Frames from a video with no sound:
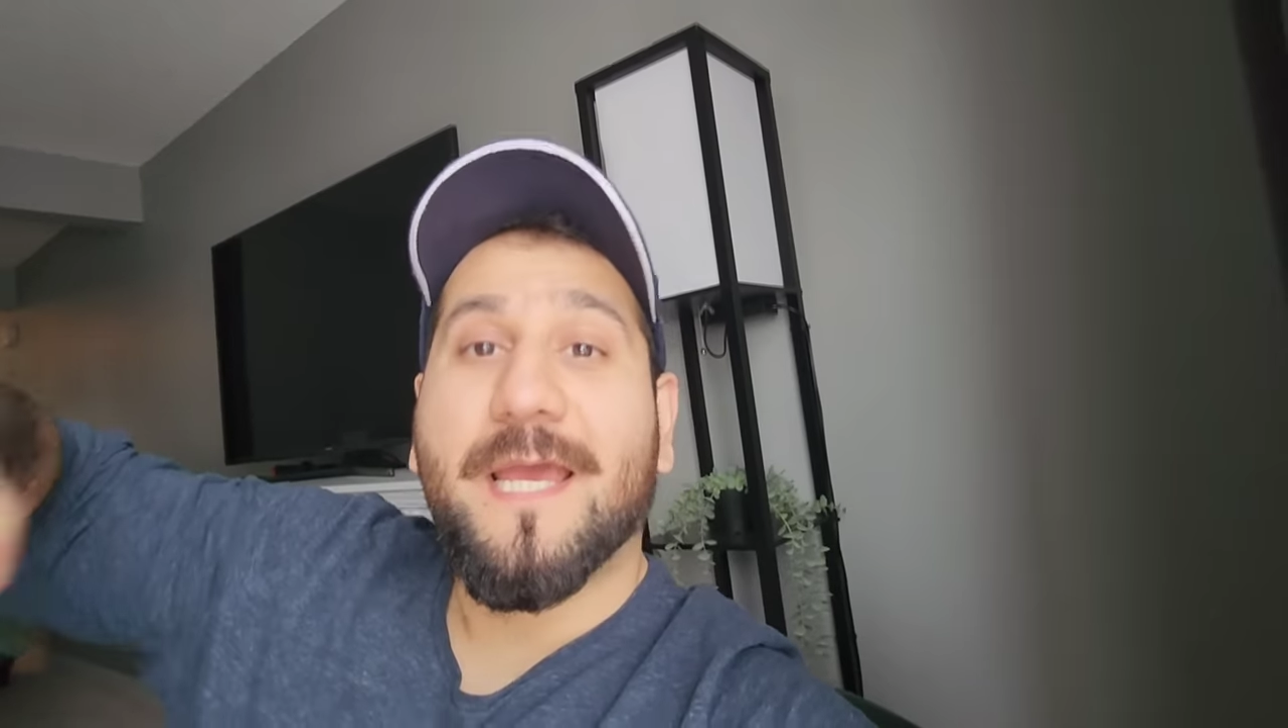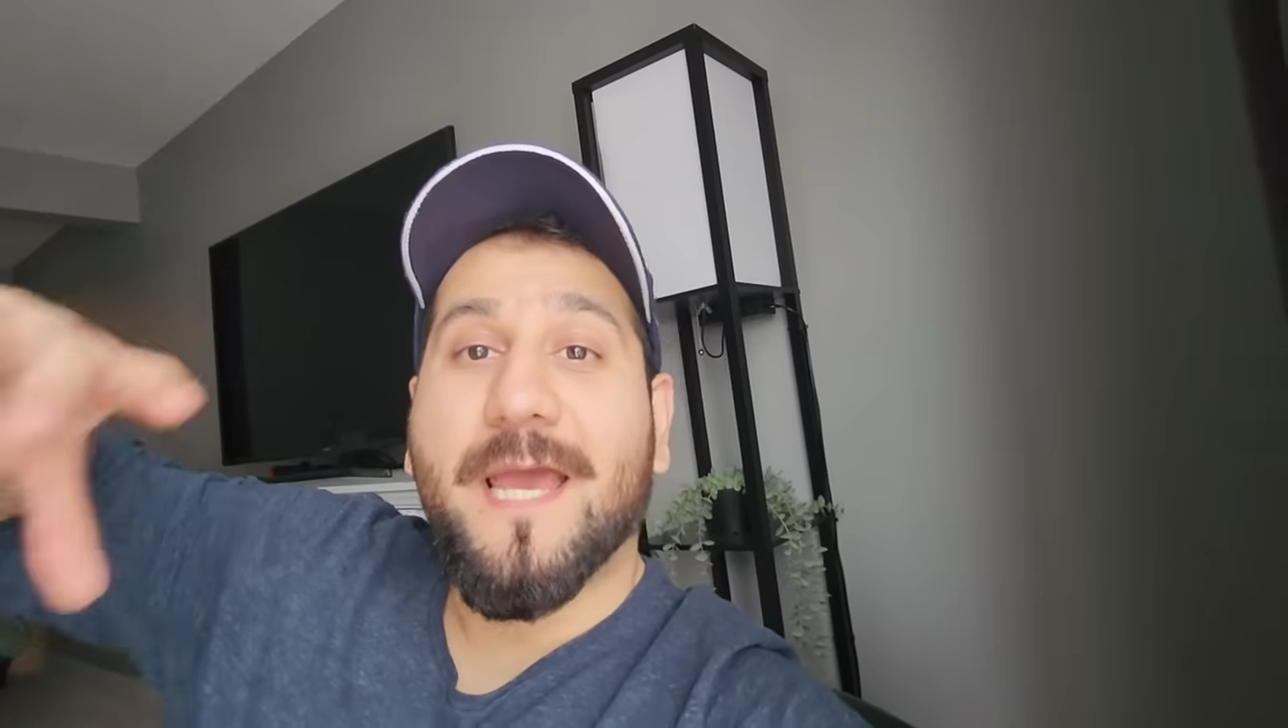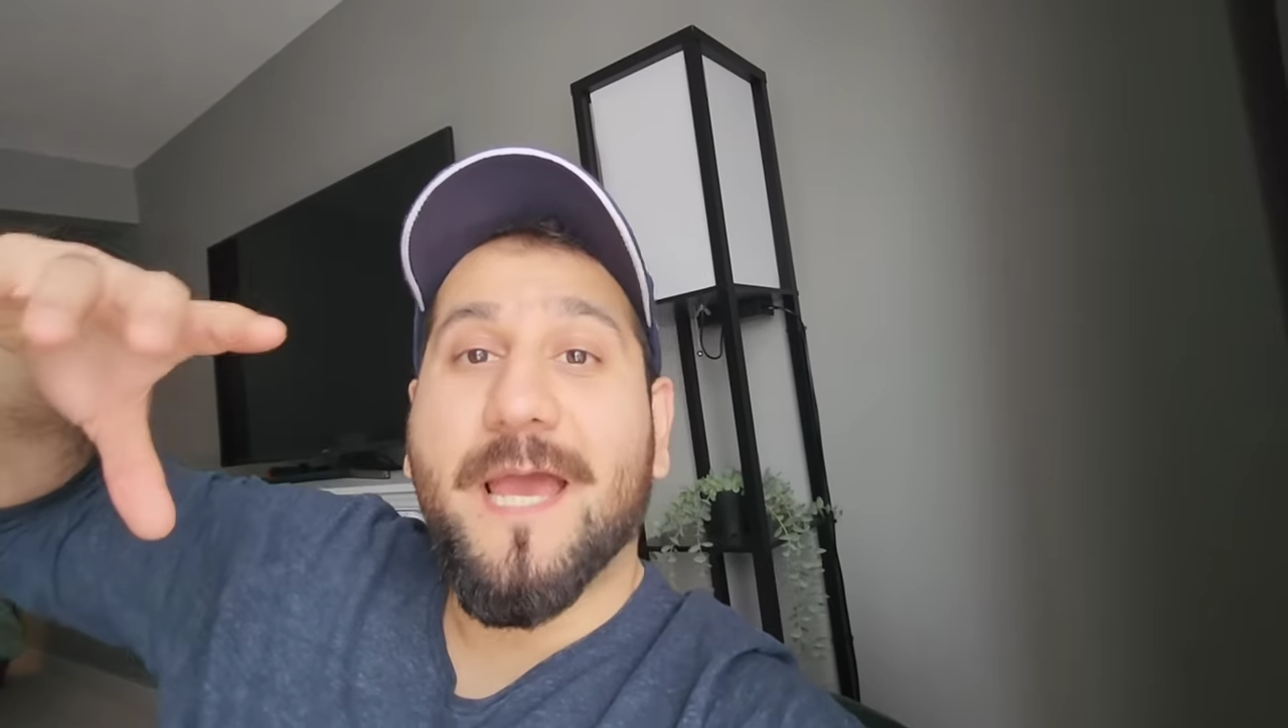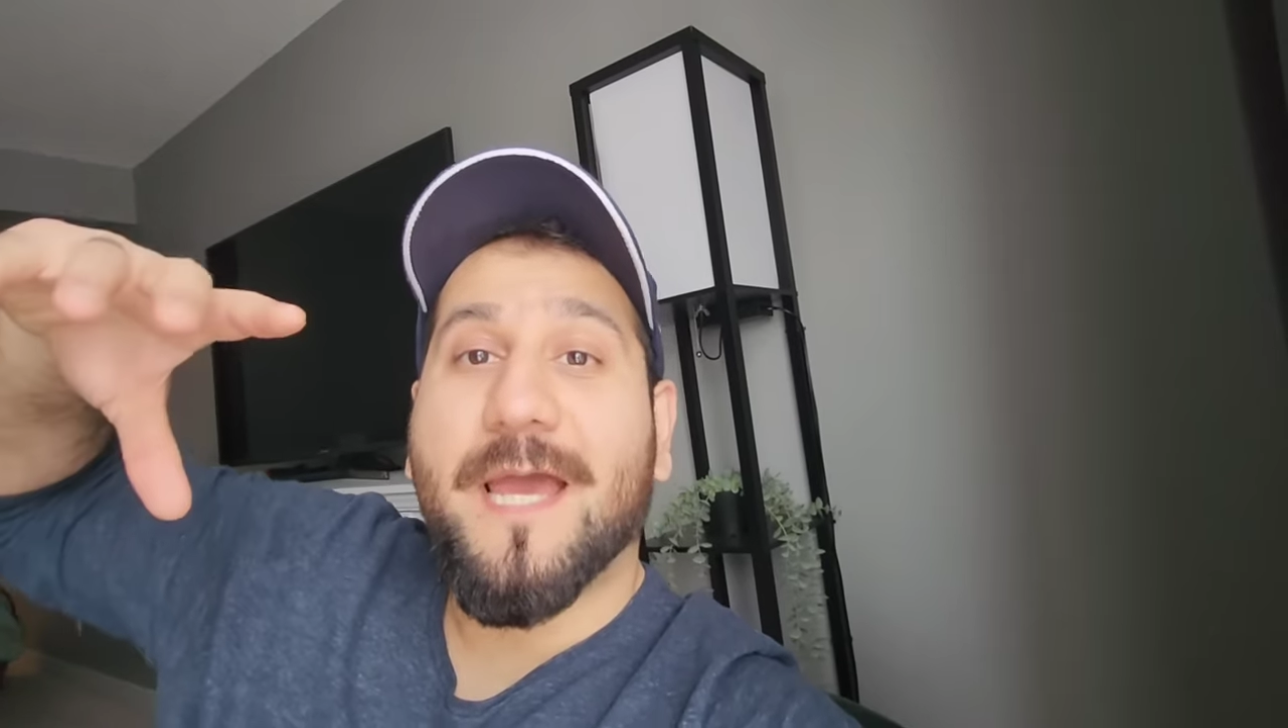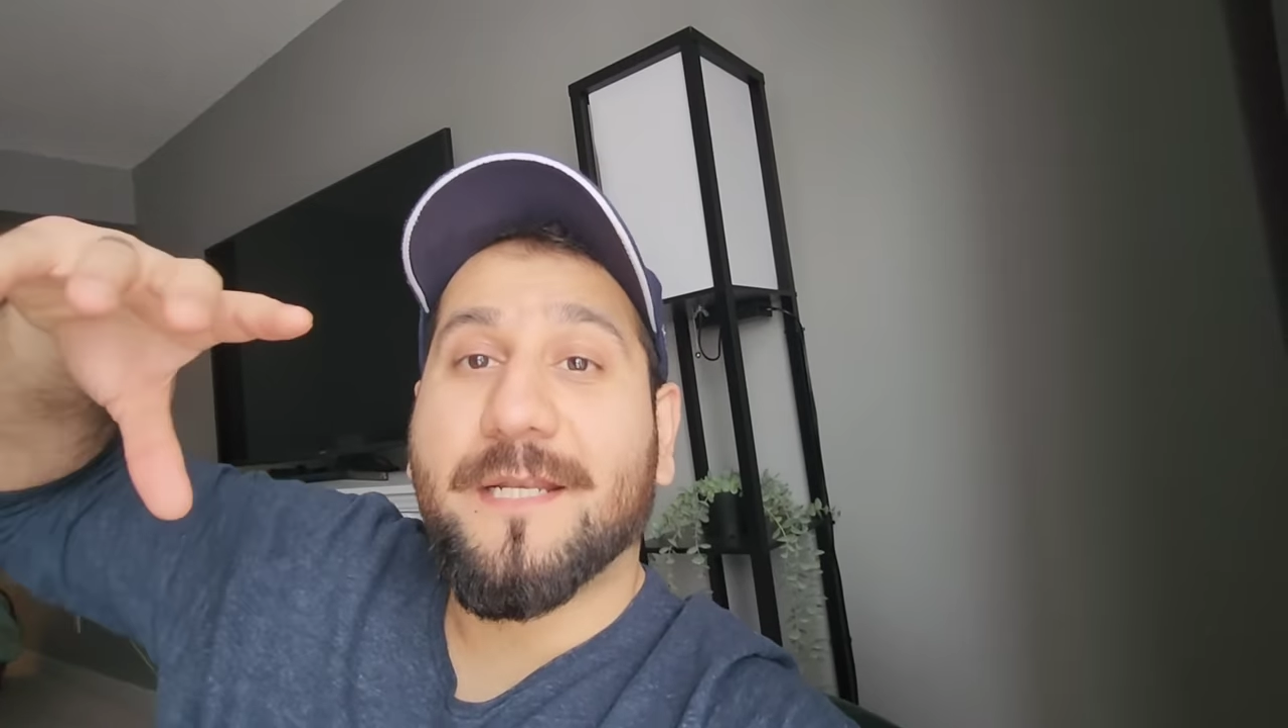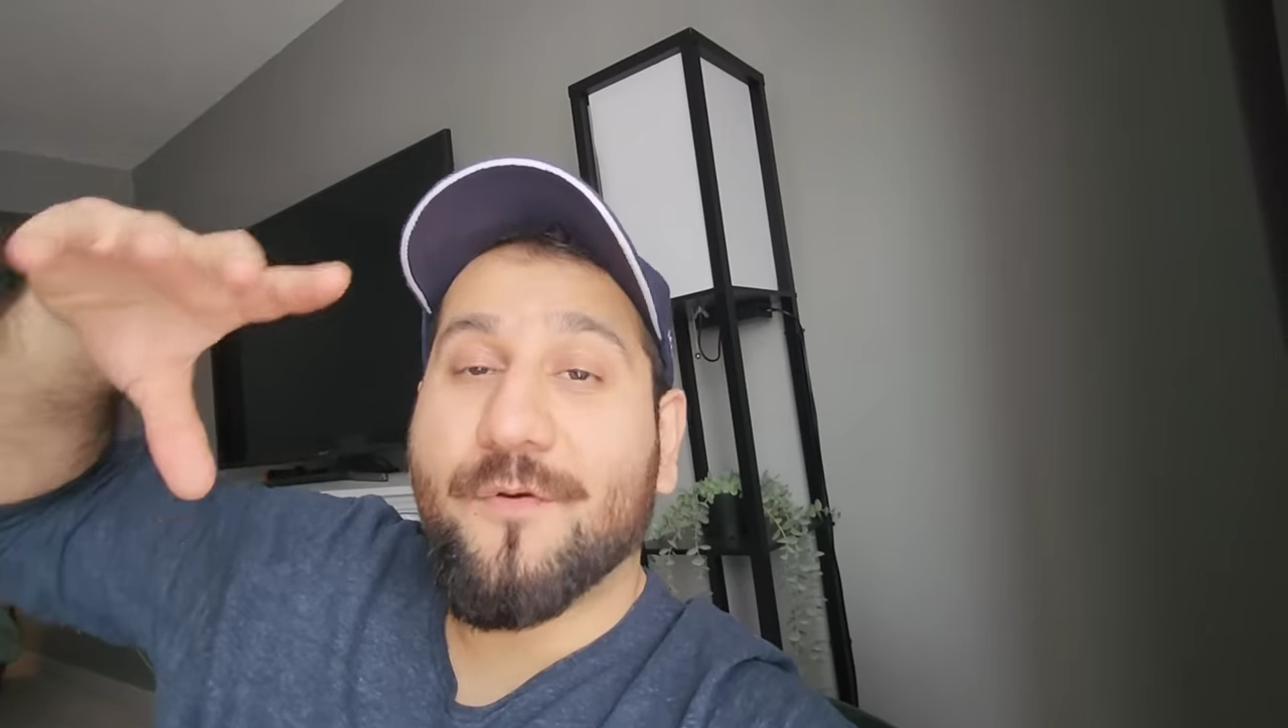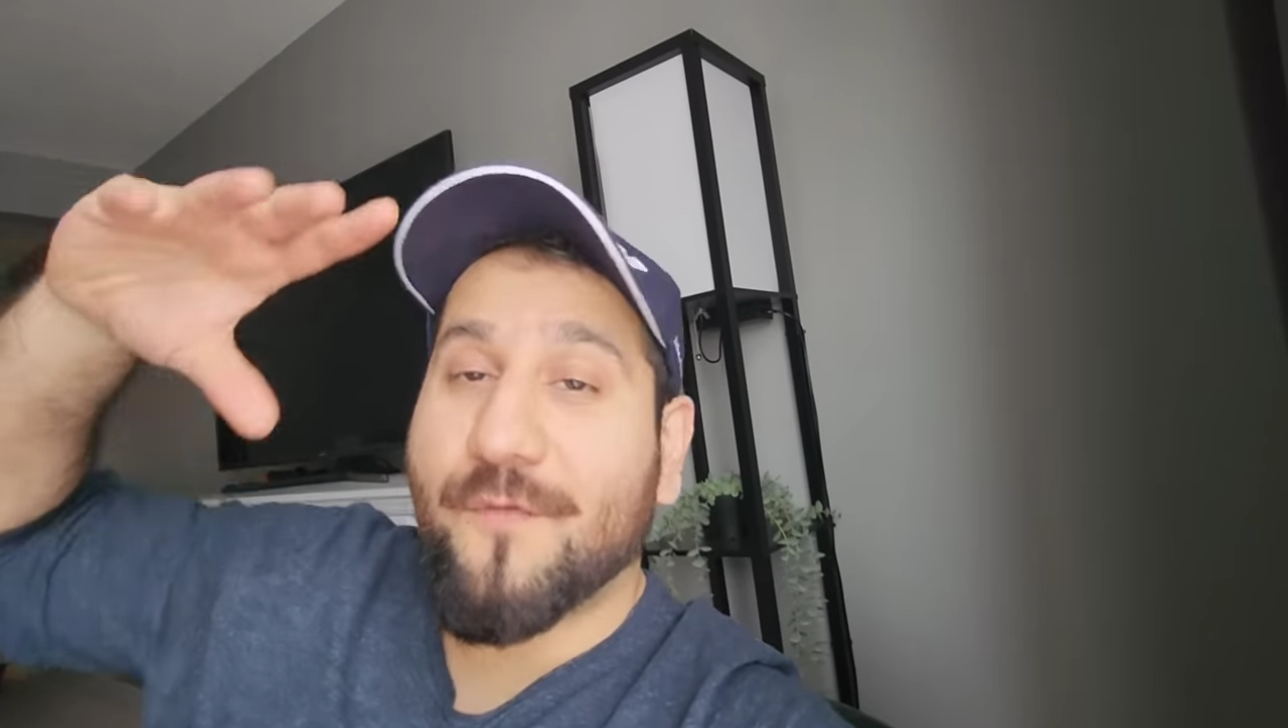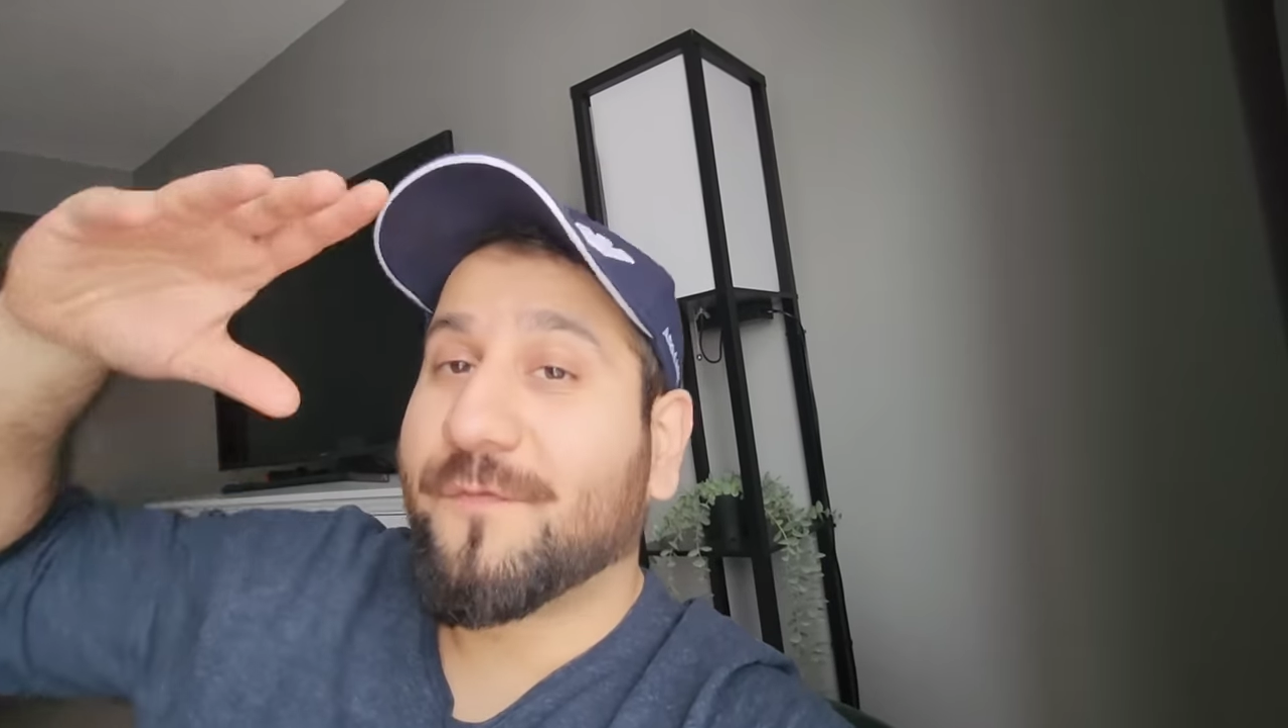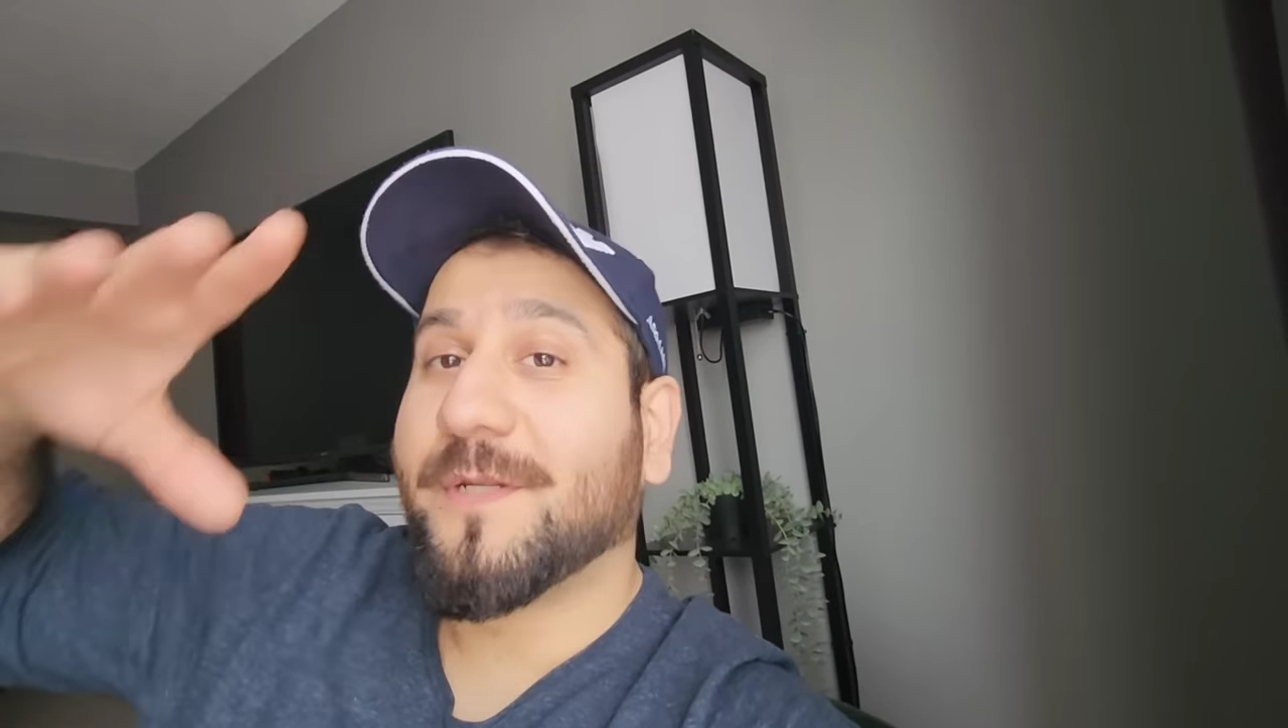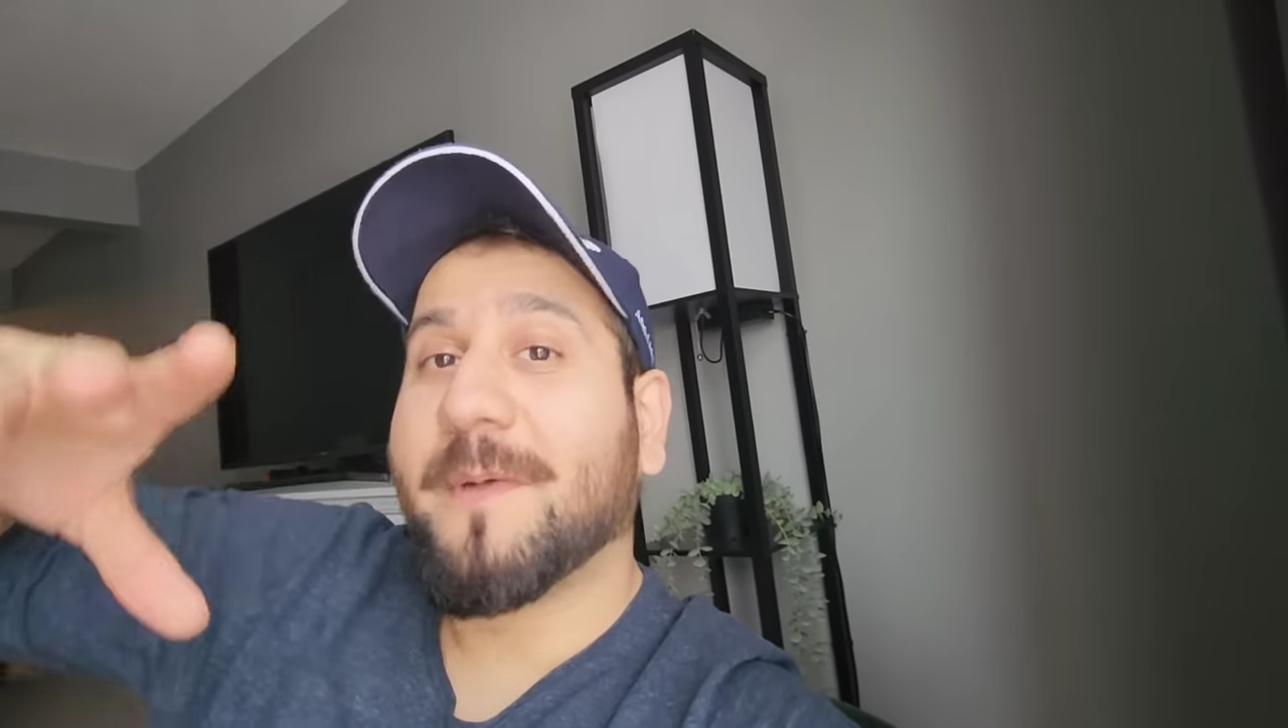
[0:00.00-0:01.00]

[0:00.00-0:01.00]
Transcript: एंड होपफुली